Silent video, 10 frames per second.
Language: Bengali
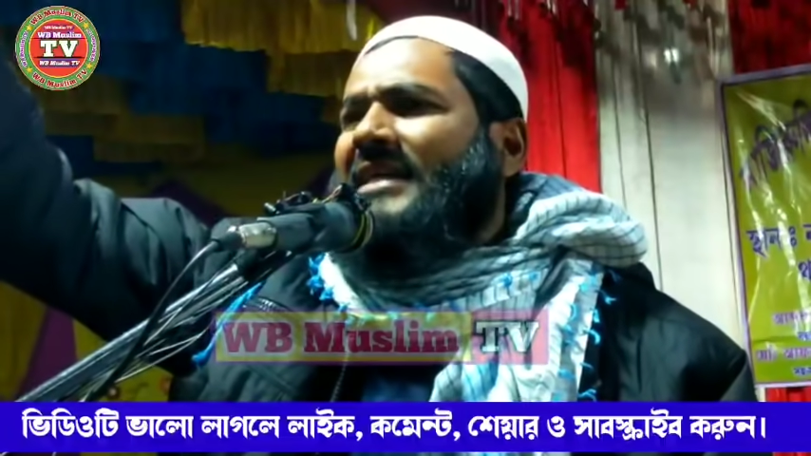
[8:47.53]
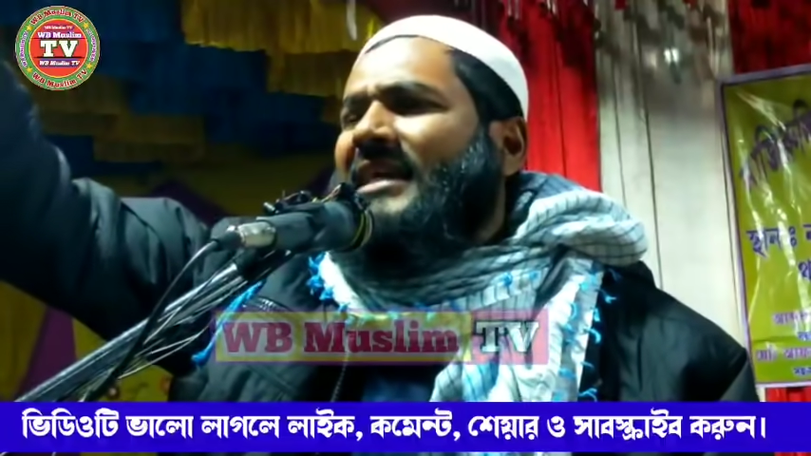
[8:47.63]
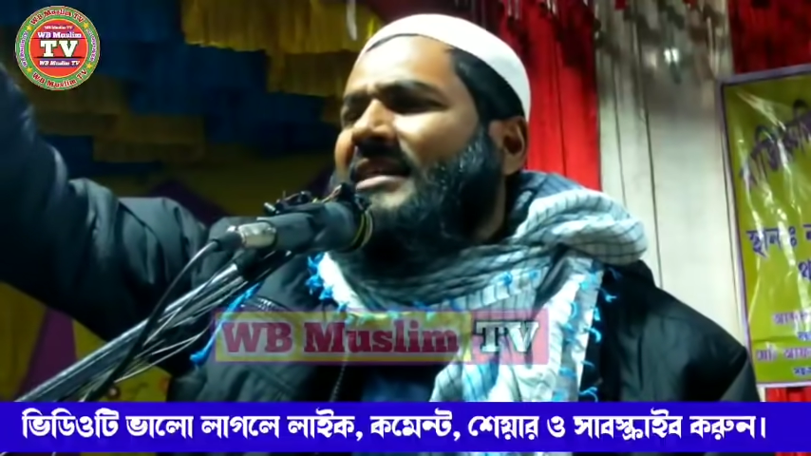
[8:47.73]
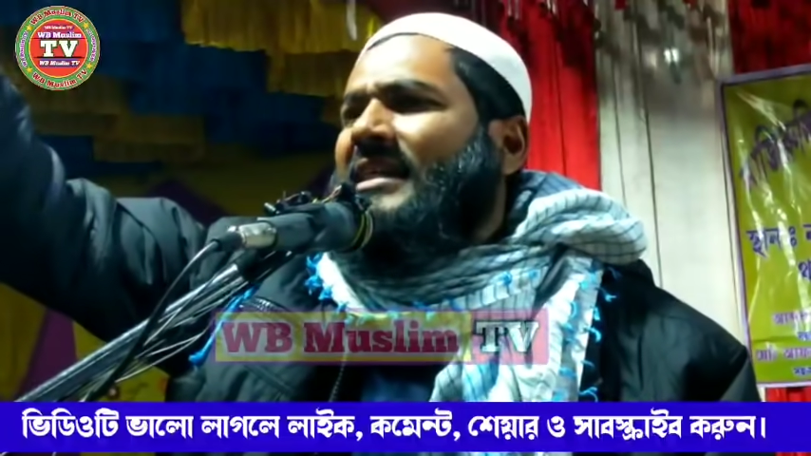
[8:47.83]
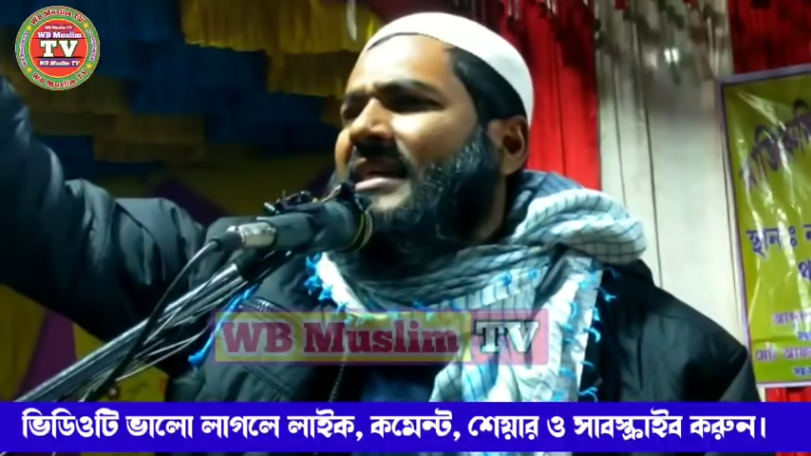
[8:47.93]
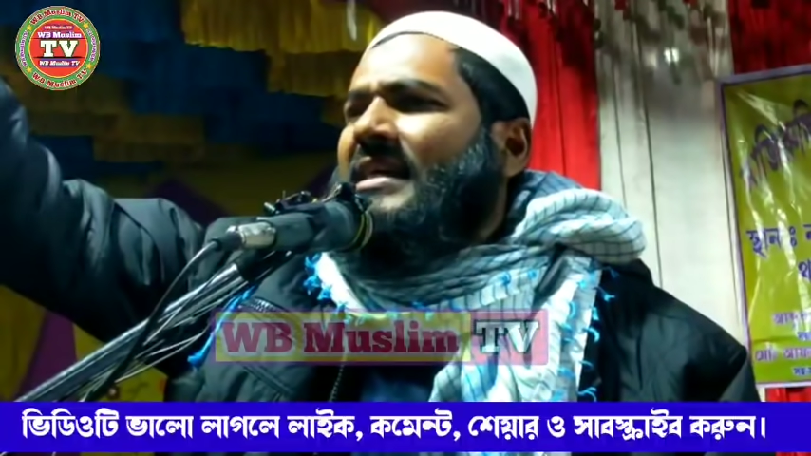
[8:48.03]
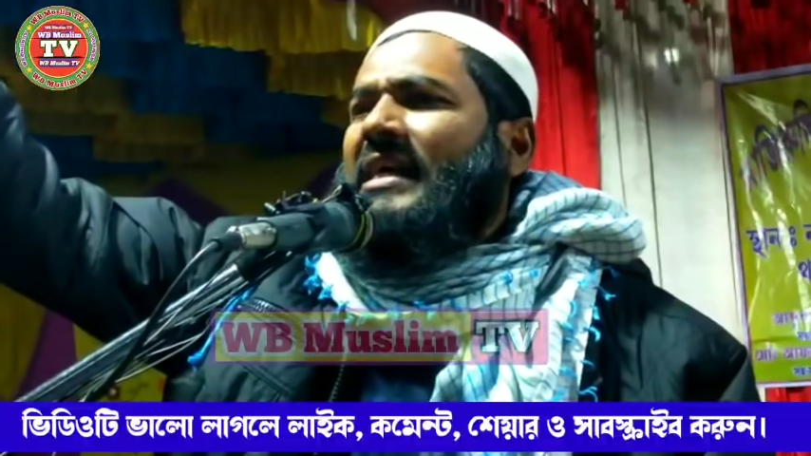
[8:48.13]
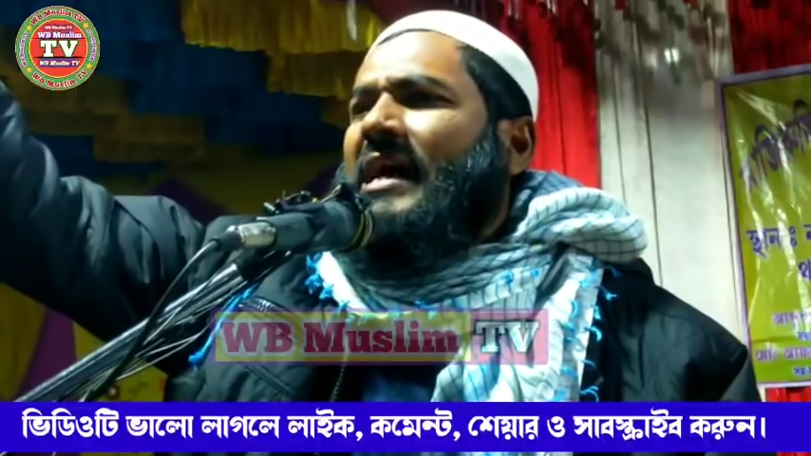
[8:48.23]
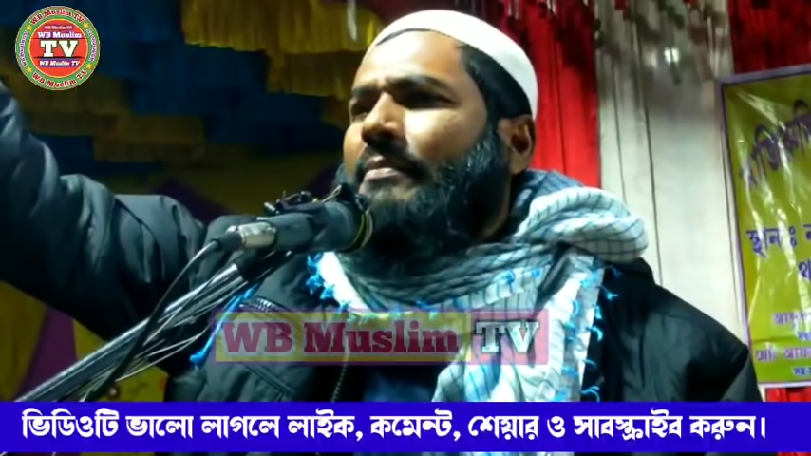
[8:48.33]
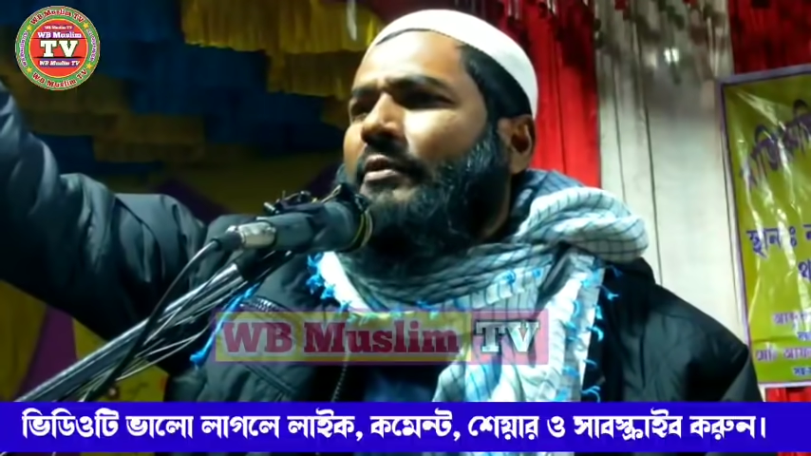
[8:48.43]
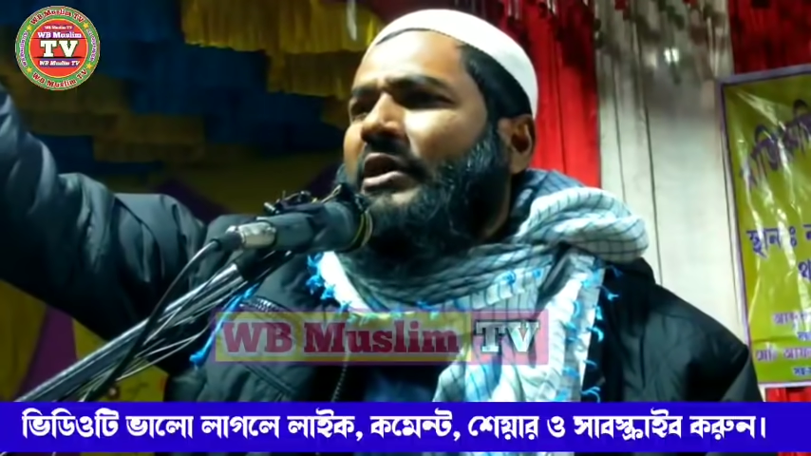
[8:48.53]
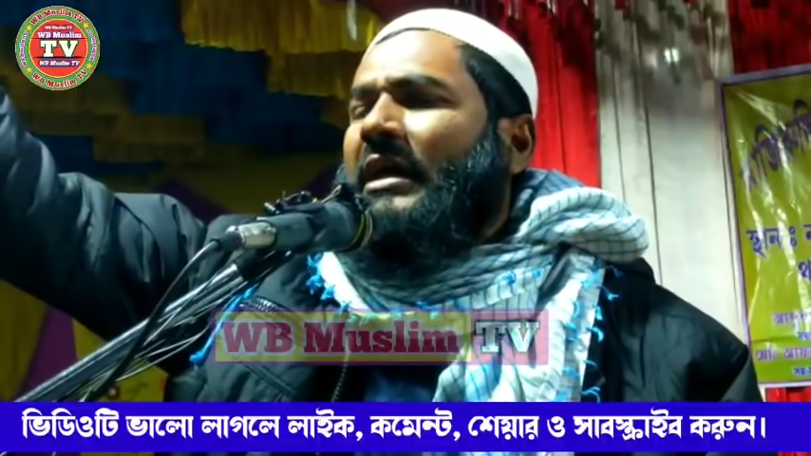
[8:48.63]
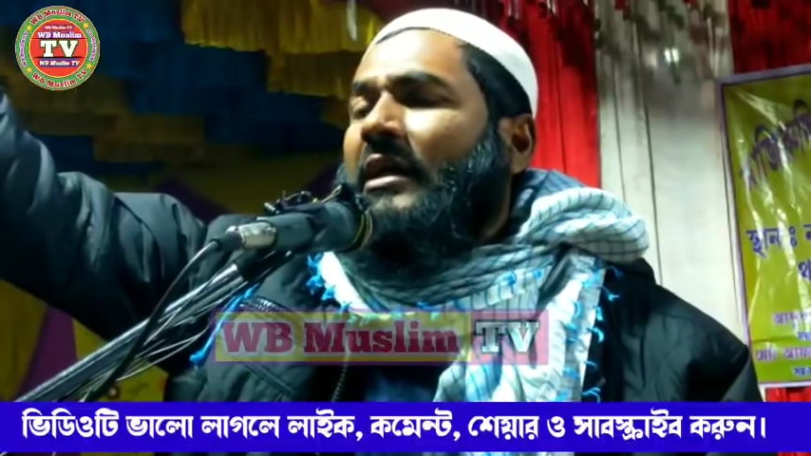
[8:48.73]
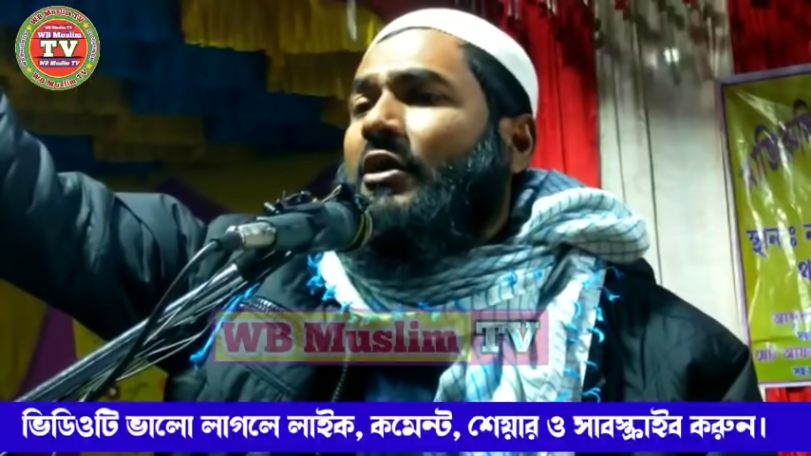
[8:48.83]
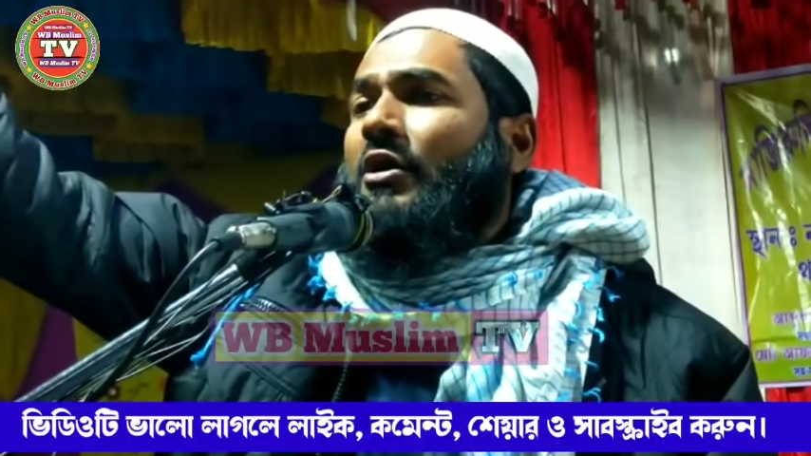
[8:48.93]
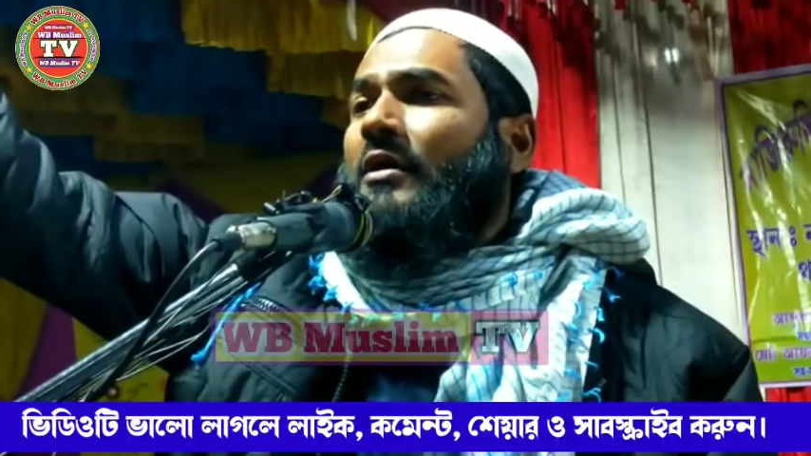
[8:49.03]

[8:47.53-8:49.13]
কিডনি খারাপ হয়ে গেল